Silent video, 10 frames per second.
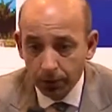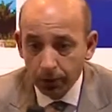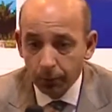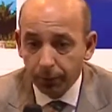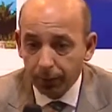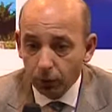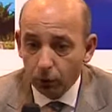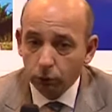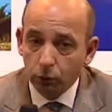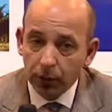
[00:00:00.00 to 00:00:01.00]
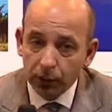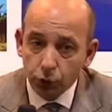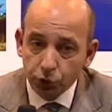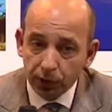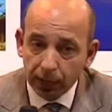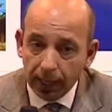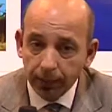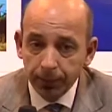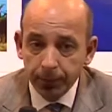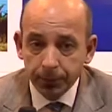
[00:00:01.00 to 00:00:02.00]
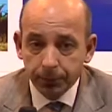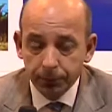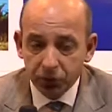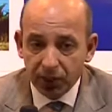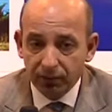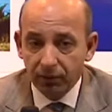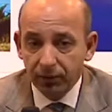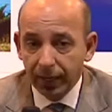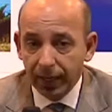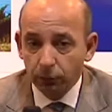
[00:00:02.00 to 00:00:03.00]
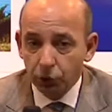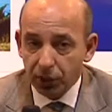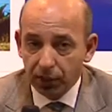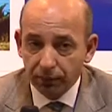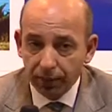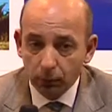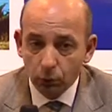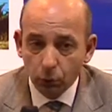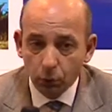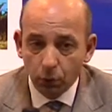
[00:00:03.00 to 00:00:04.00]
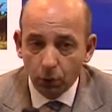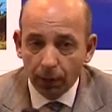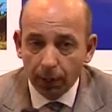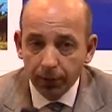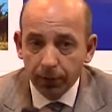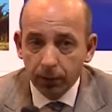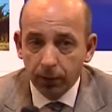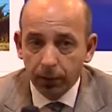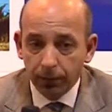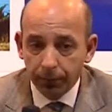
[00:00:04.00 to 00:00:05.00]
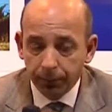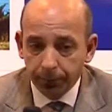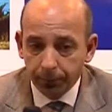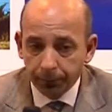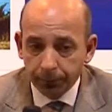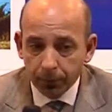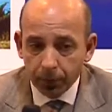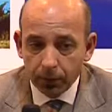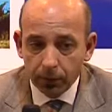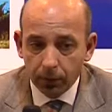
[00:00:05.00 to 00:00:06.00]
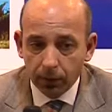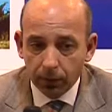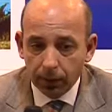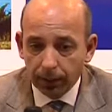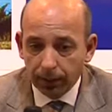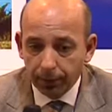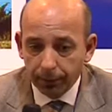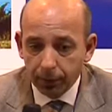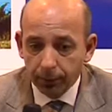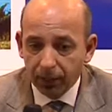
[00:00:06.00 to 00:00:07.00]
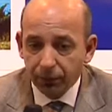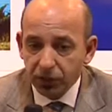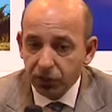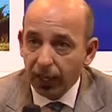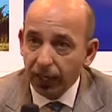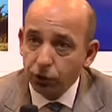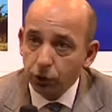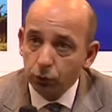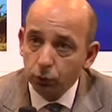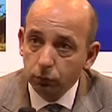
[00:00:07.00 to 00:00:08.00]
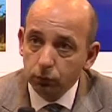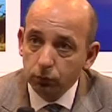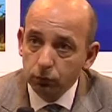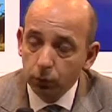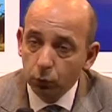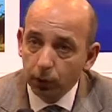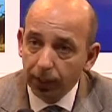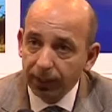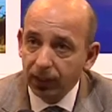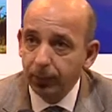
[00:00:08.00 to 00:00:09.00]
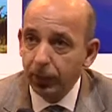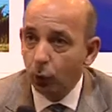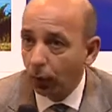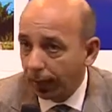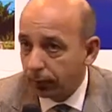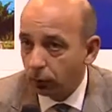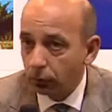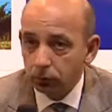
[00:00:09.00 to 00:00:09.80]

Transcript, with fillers: Per contro nella società stava avvenendo e stava avvenendo tuttora Ehm, il manifestarsi di un cliente medio-alto